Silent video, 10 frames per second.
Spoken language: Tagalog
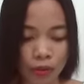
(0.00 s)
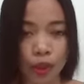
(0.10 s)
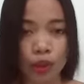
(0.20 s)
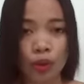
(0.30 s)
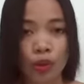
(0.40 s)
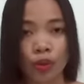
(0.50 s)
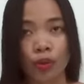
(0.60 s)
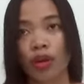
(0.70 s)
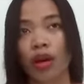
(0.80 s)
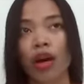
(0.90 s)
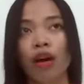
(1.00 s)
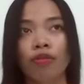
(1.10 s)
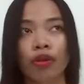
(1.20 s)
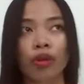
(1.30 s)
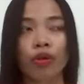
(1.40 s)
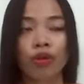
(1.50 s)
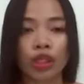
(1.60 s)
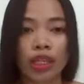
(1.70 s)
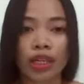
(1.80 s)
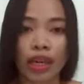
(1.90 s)
for you to for you to
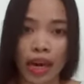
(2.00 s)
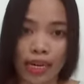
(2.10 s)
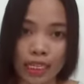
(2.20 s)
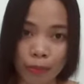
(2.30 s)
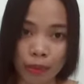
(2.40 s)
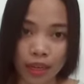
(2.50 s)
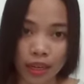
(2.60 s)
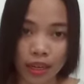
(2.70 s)
share the gospel.